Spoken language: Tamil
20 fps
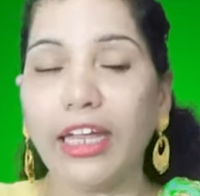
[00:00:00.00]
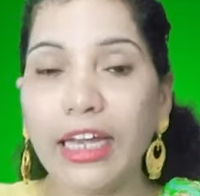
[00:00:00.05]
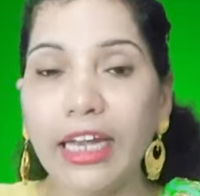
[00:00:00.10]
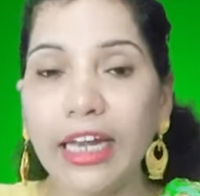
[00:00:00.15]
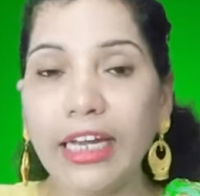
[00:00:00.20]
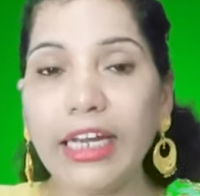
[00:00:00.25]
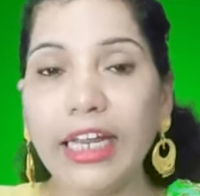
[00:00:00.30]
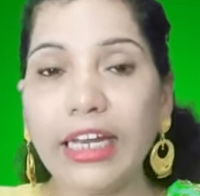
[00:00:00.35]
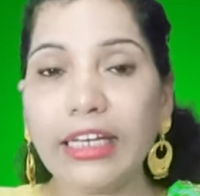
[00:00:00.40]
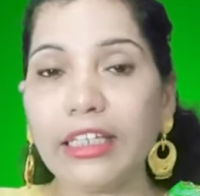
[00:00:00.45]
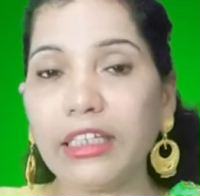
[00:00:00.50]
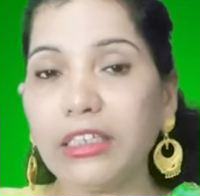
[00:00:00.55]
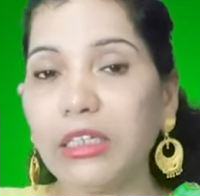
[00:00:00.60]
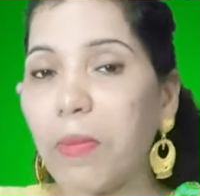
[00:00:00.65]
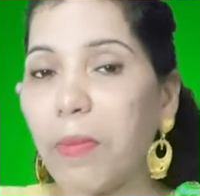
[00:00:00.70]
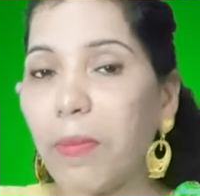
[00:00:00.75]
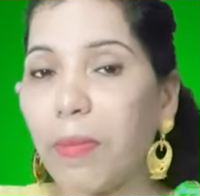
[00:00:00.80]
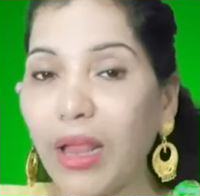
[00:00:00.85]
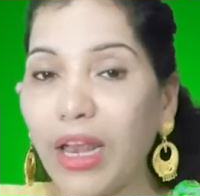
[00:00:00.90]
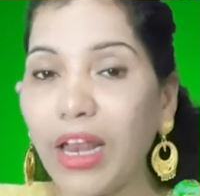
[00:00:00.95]
என்ன
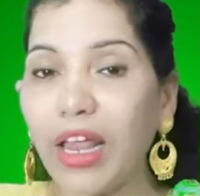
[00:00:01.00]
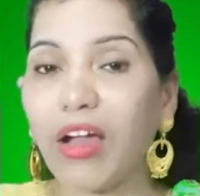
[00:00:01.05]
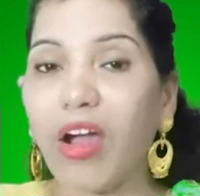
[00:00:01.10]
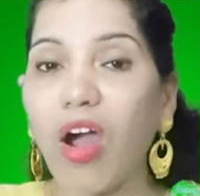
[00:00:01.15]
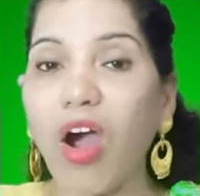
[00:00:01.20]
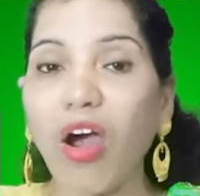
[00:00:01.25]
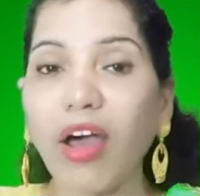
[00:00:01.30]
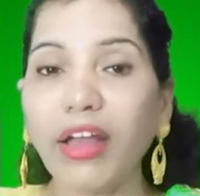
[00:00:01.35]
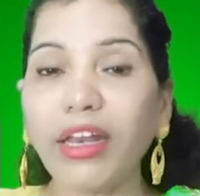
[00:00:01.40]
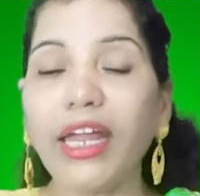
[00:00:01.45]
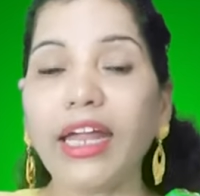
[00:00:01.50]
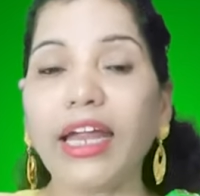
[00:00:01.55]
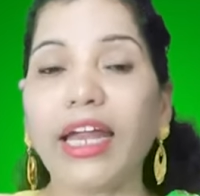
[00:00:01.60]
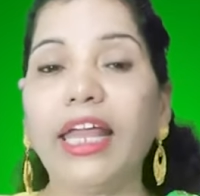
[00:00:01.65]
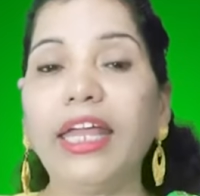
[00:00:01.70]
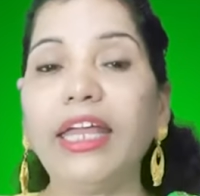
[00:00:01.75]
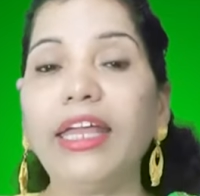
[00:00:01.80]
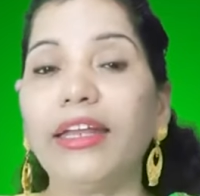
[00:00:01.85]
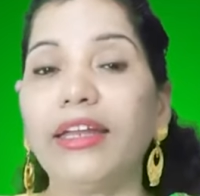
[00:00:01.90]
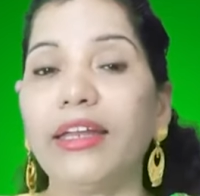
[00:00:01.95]
நேர்ந்தது பல
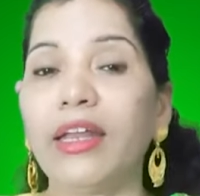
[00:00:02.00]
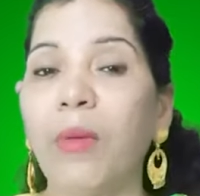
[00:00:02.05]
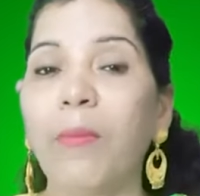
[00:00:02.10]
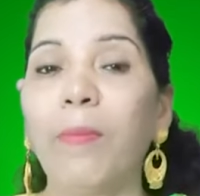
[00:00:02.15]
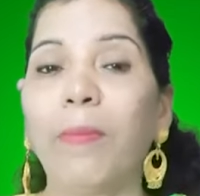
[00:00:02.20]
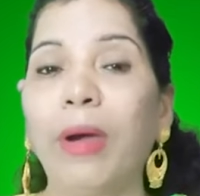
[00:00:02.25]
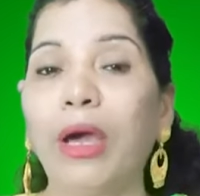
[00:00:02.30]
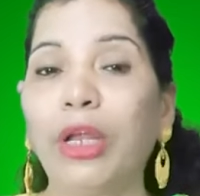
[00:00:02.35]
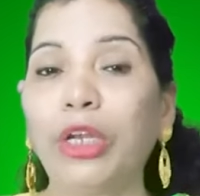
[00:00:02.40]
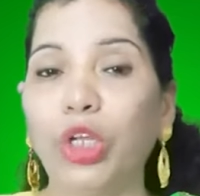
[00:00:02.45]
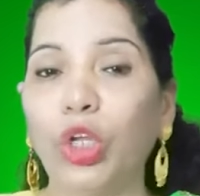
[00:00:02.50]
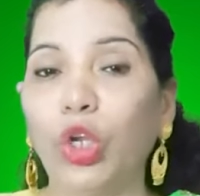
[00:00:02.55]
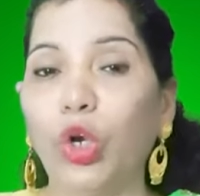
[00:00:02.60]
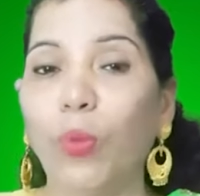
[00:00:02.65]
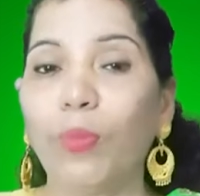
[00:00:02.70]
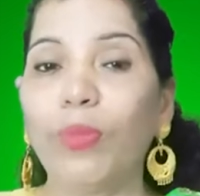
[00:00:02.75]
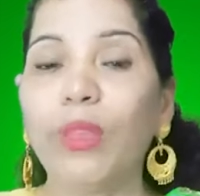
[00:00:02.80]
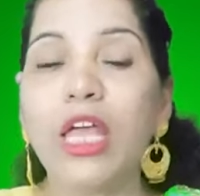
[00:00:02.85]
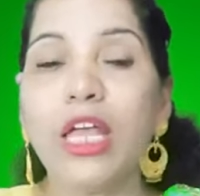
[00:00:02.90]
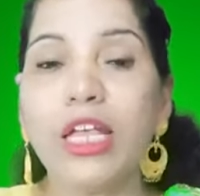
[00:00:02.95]
காரியங்களை நாம்
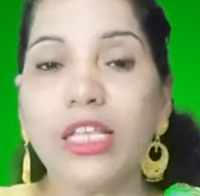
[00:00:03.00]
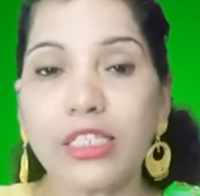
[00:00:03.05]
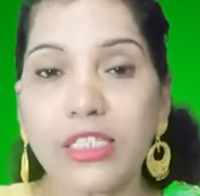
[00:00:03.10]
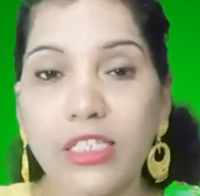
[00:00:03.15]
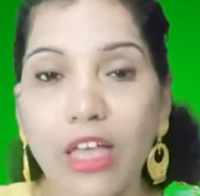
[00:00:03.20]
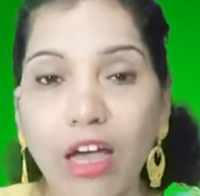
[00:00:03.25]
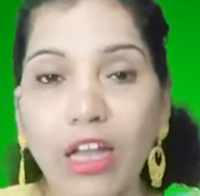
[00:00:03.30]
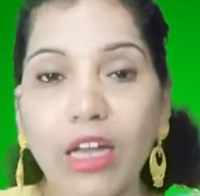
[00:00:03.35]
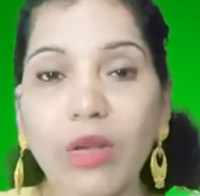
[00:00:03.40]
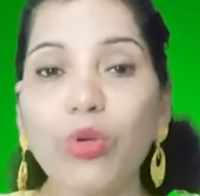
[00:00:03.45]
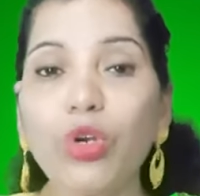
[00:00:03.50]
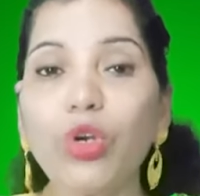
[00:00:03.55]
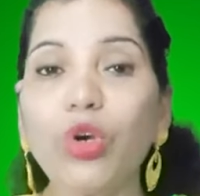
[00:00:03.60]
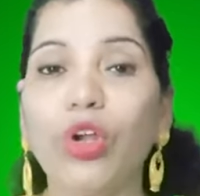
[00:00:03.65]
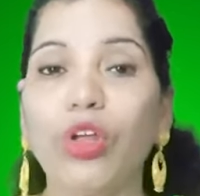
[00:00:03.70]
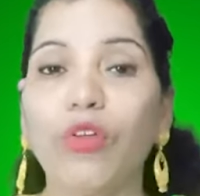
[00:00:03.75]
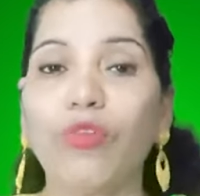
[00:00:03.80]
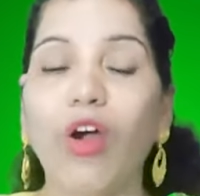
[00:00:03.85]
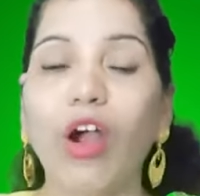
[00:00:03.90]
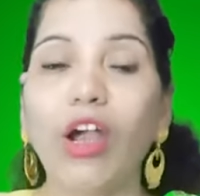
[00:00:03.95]
பார்க்கிறோம்
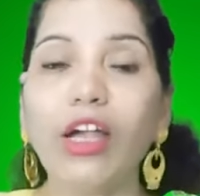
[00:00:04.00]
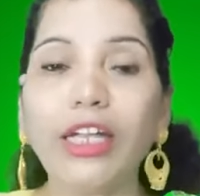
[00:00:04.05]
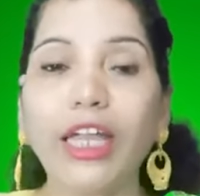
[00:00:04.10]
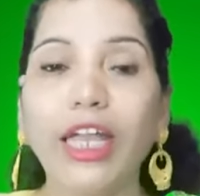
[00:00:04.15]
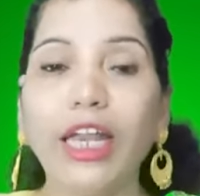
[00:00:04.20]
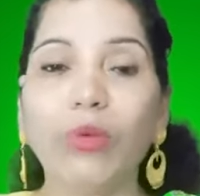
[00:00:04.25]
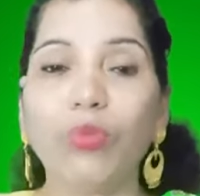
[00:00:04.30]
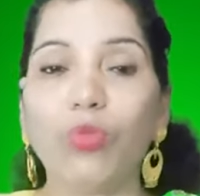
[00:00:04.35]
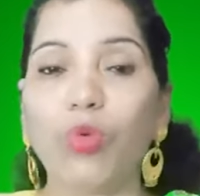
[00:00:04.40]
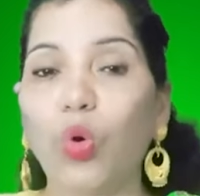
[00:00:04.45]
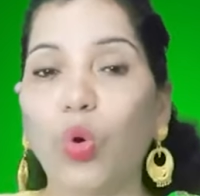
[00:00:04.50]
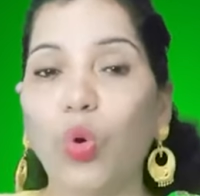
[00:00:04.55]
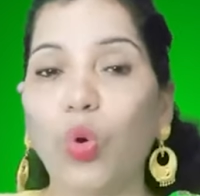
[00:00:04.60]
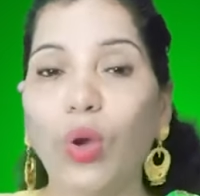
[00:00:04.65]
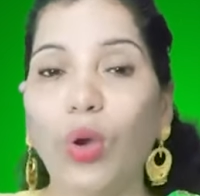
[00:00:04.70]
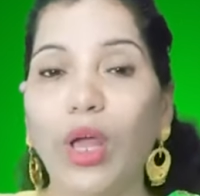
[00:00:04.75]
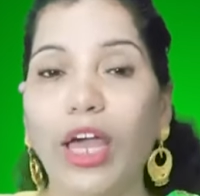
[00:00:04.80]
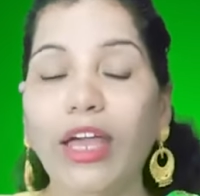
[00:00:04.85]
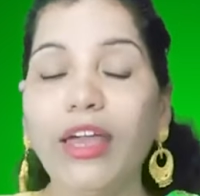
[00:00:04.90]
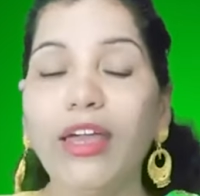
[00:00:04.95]
சாலமனுடைய வாழ்க்கையிலும்
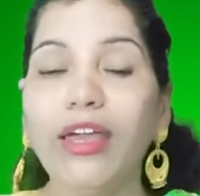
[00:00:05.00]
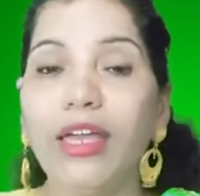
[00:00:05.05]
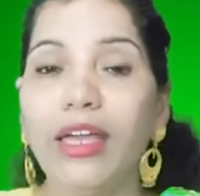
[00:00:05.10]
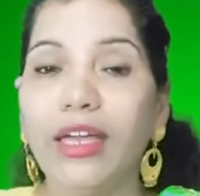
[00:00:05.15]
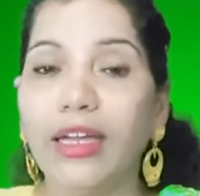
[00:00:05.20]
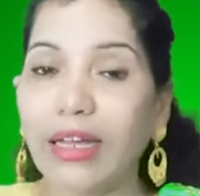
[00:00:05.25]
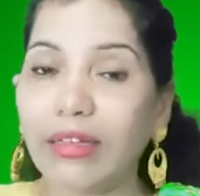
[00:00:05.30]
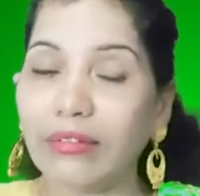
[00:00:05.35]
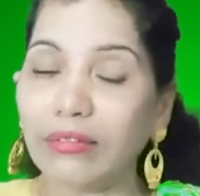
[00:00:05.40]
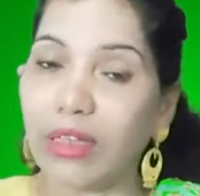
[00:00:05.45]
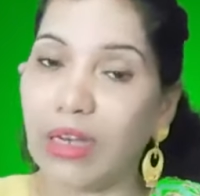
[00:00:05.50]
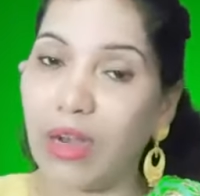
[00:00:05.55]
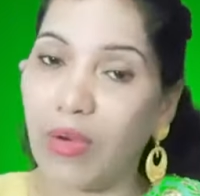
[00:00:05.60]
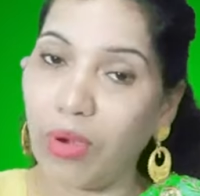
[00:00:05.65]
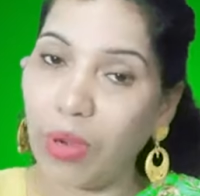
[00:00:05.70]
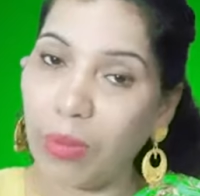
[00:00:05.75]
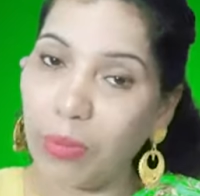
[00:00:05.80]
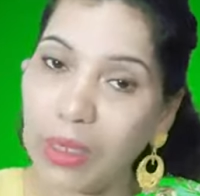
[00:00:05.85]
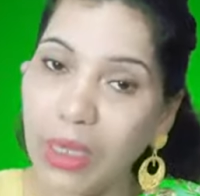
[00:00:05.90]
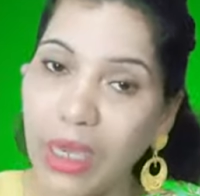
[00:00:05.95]
கூட கர்த்தர்
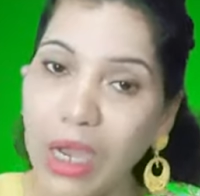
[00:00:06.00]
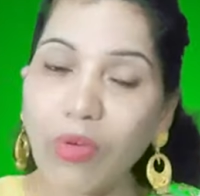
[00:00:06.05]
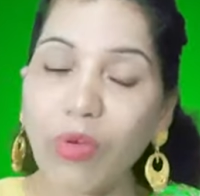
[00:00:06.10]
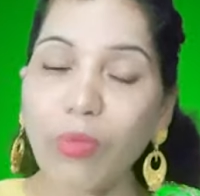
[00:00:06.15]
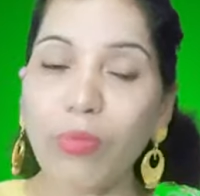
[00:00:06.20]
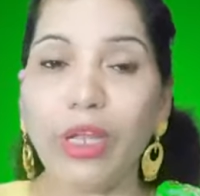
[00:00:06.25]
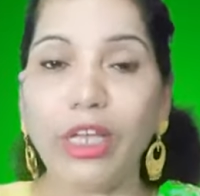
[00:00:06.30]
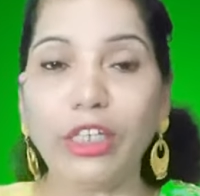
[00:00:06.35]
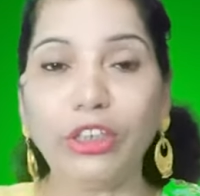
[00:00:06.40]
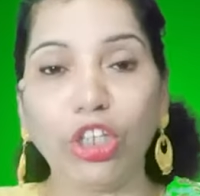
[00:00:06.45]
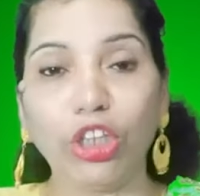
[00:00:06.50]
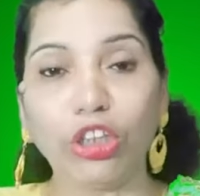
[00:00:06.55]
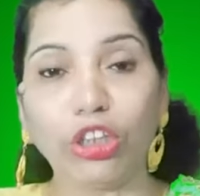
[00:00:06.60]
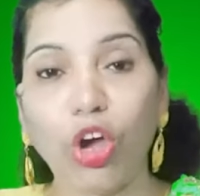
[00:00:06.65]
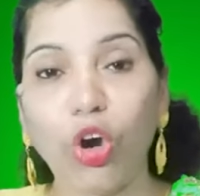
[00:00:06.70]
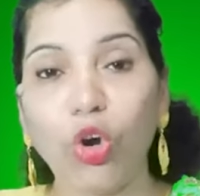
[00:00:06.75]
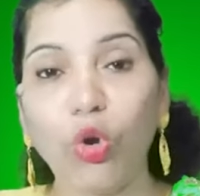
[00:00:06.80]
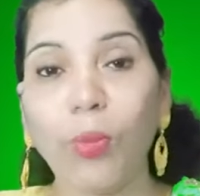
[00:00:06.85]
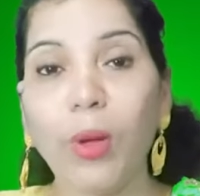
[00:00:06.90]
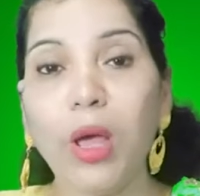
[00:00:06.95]
அவனை மிகவும்
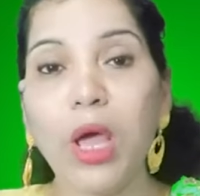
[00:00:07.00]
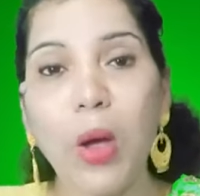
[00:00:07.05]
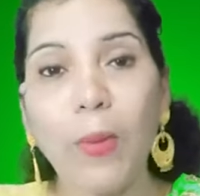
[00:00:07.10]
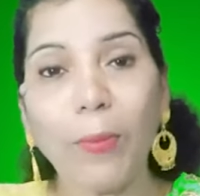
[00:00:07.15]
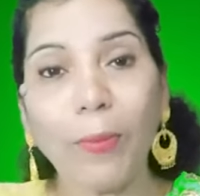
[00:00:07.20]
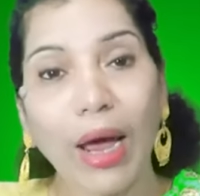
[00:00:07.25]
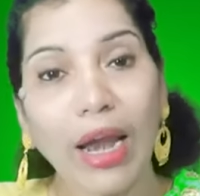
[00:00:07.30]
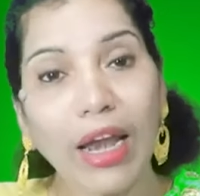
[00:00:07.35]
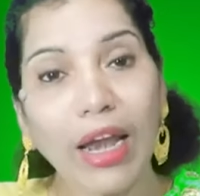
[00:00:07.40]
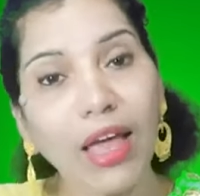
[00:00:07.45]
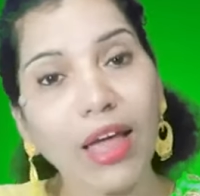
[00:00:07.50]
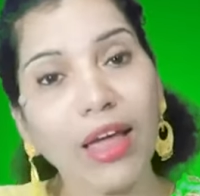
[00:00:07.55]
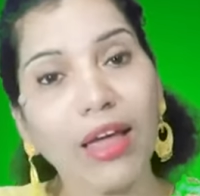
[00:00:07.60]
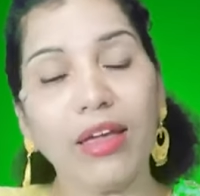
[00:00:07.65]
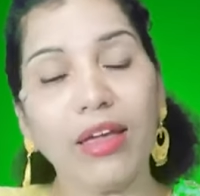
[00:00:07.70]
நேசித்தாலும் பல